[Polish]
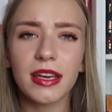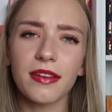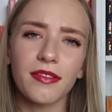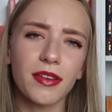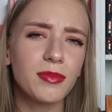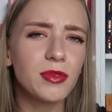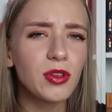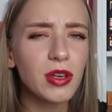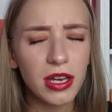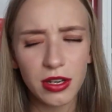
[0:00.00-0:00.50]
Nie
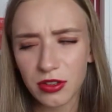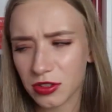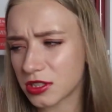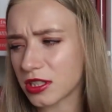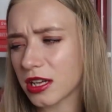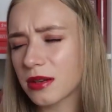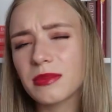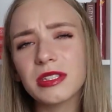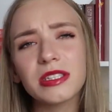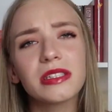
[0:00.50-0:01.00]
wiem, no
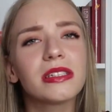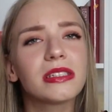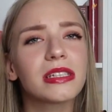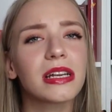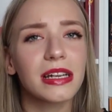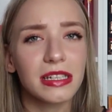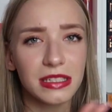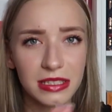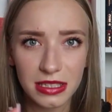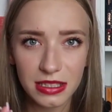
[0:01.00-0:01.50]
jakoś tak. Myślę,
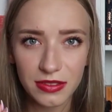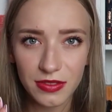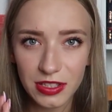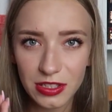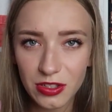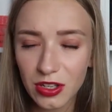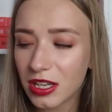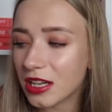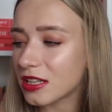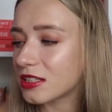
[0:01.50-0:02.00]
że każdy z
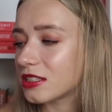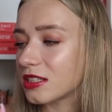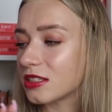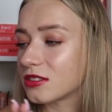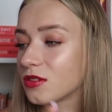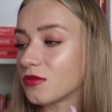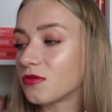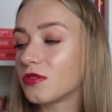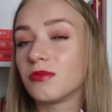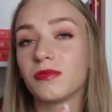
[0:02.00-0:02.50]
Was kojarzy.
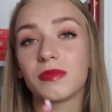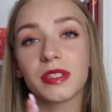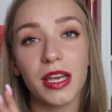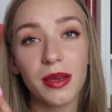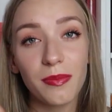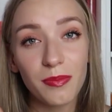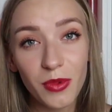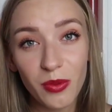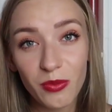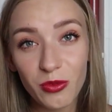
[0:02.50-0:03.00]
Jest to film
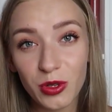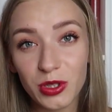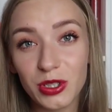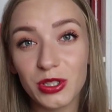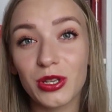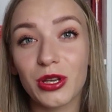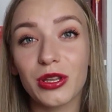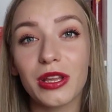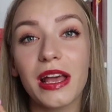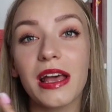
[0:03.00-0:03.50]
z Emma
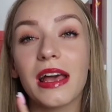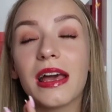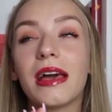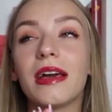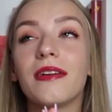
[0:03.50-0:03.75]
Watson.